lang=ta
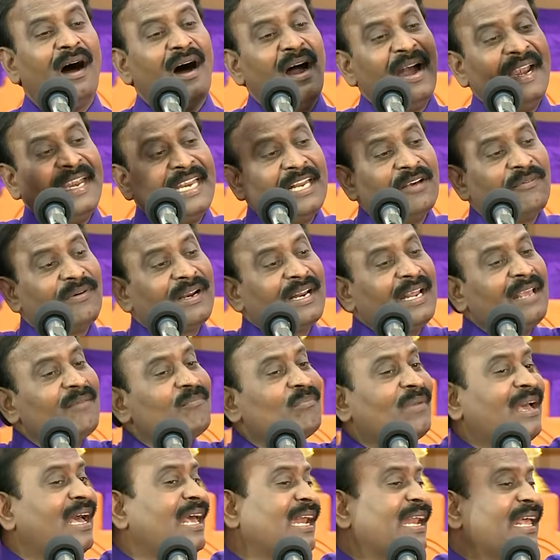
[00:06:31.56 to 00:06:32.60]
ஆண்டவரே
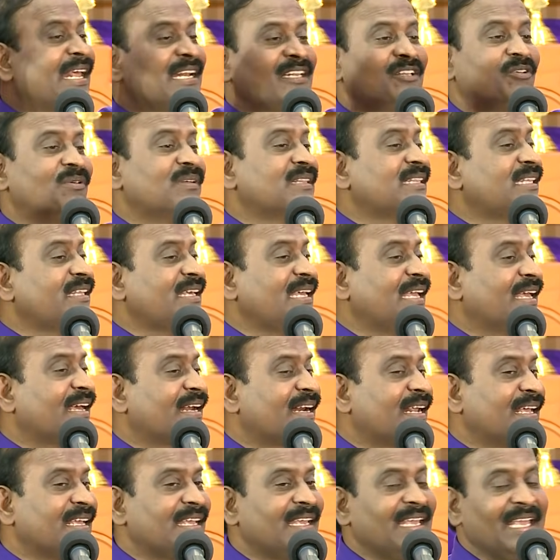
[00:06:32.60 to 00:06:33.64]
மேலேருந்து வந்து
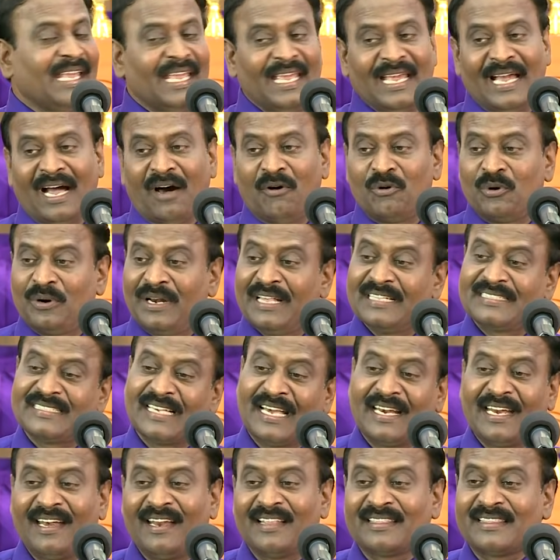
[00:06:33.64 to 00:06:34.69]
இறங்கி அவனுடைய
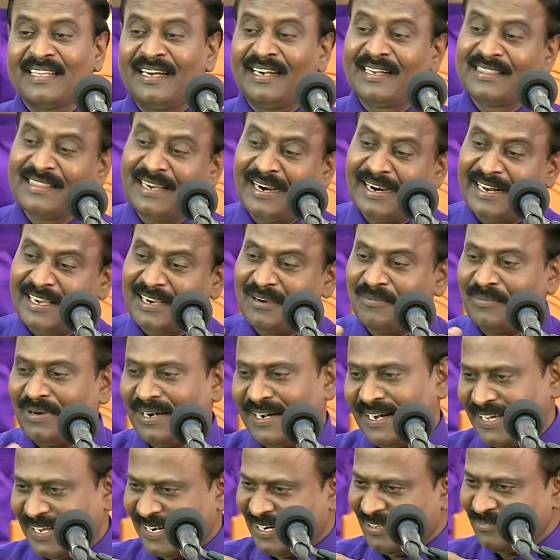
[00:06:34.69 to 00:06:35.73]
சரீரத்தை எடுத்து அடக்கம்
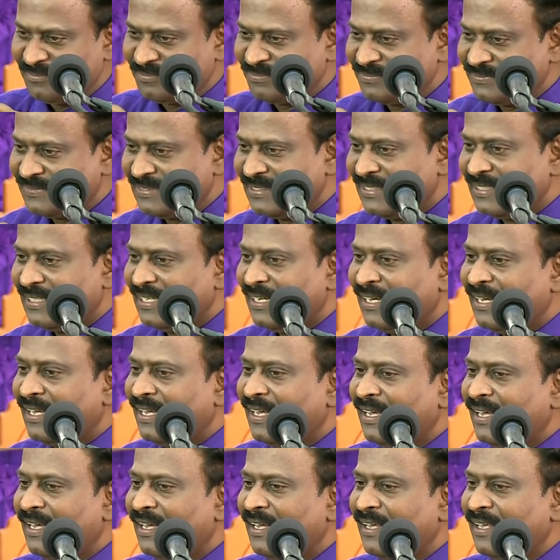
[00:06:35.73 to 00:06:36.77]
பண்ணாராம்
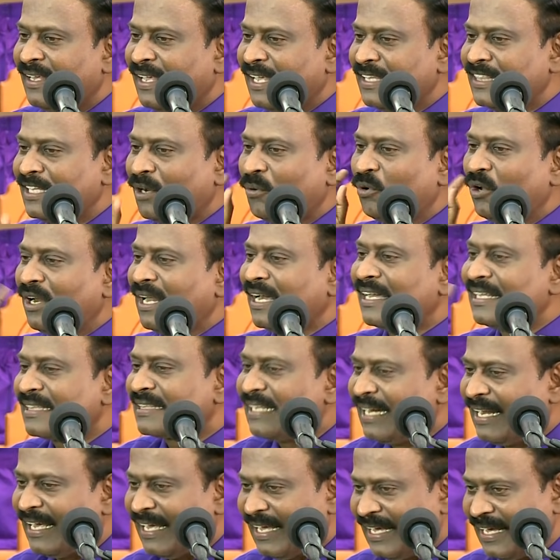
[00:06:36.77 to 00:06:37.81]
இந்த
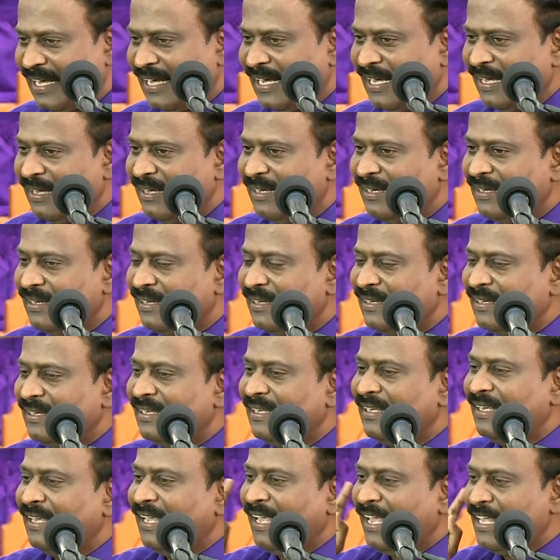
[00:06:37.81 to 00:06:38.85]
உலகத்தில்
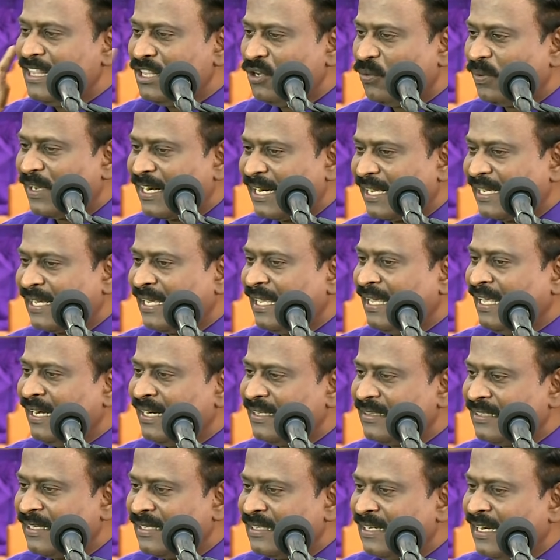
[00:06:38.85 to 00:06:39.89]
இதுவரைக்கும்
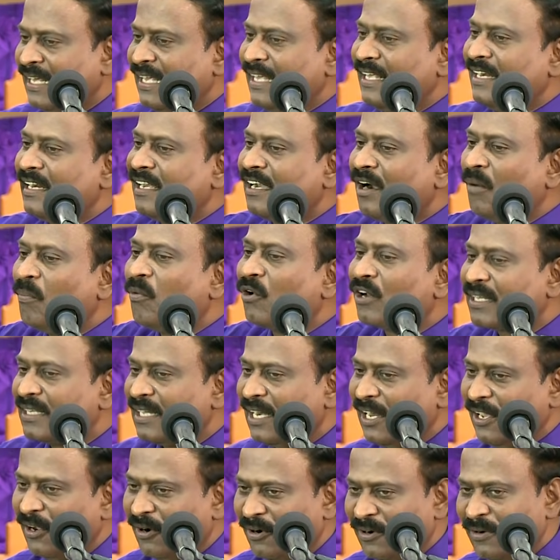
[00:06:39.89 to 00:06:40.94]
இருந்ததுலேயும் இருக்க
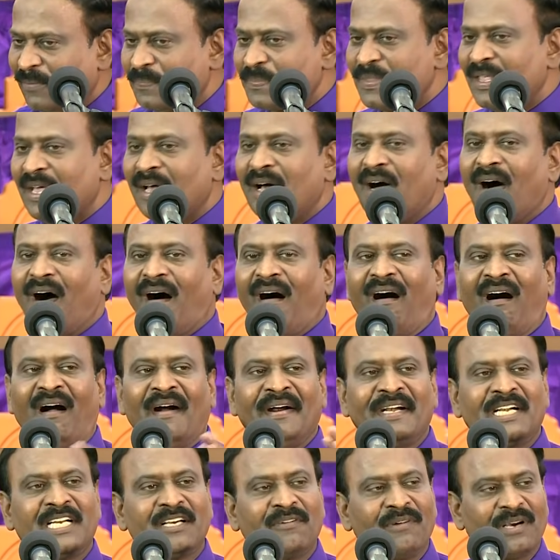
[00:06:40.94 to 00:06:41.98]
போகிறதுலேயும்
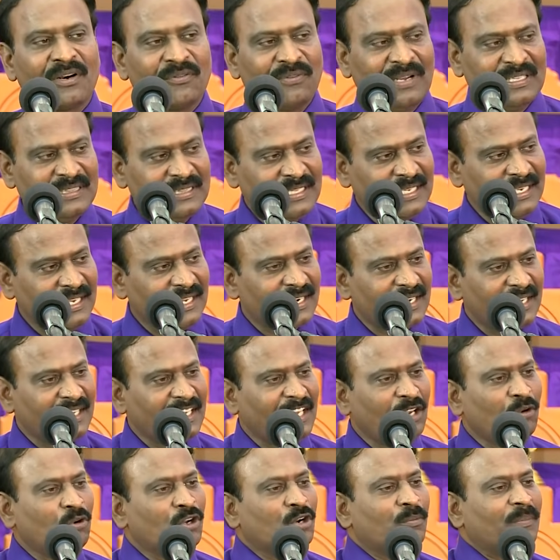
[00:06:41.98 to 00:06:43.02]
ஆண்டவர் வந்து
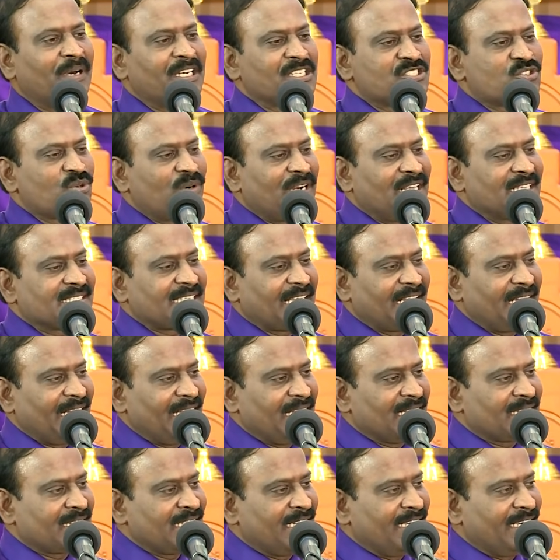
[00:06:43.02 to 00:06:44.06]
இறங்கி ஒரு மனுஷனுடைய
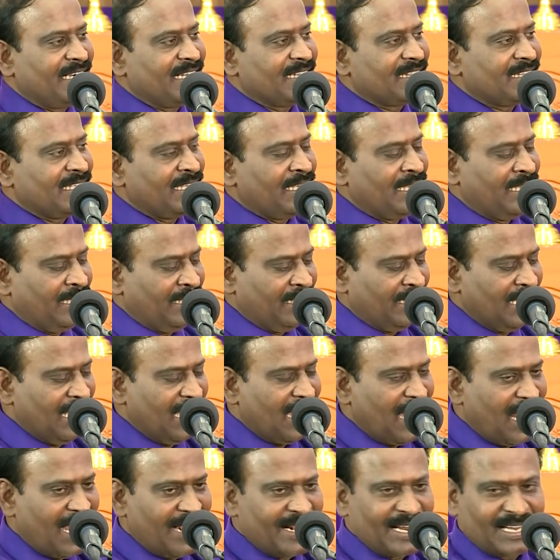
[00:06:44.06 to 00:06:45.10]
சரீரத்தை எடுத்து
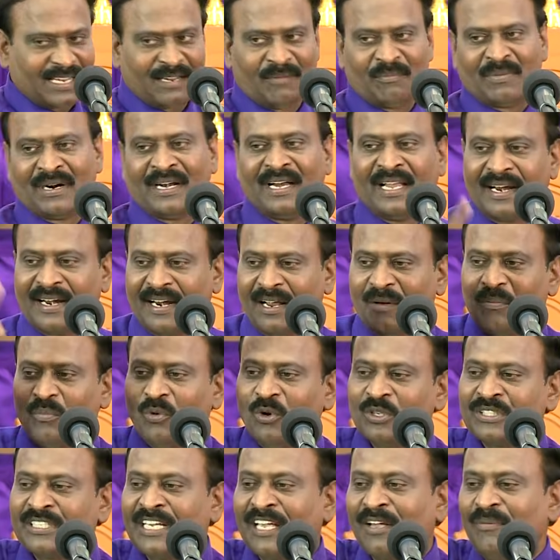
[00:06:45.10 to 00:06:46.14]
அடக்கம் பண்ணாருன்னா
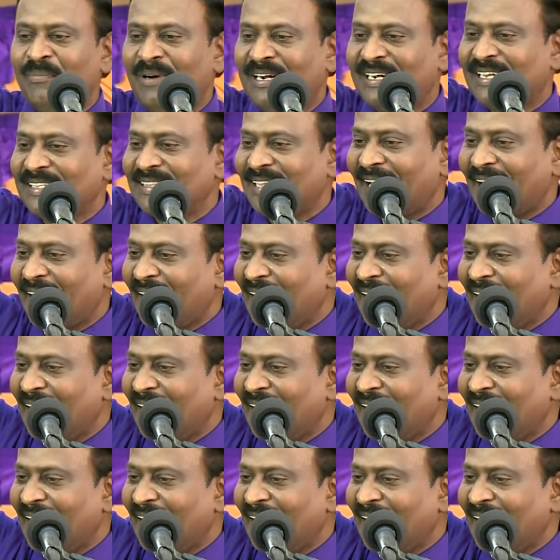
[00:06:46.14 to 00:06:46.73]
மோசைக்கு மட்டும்தான்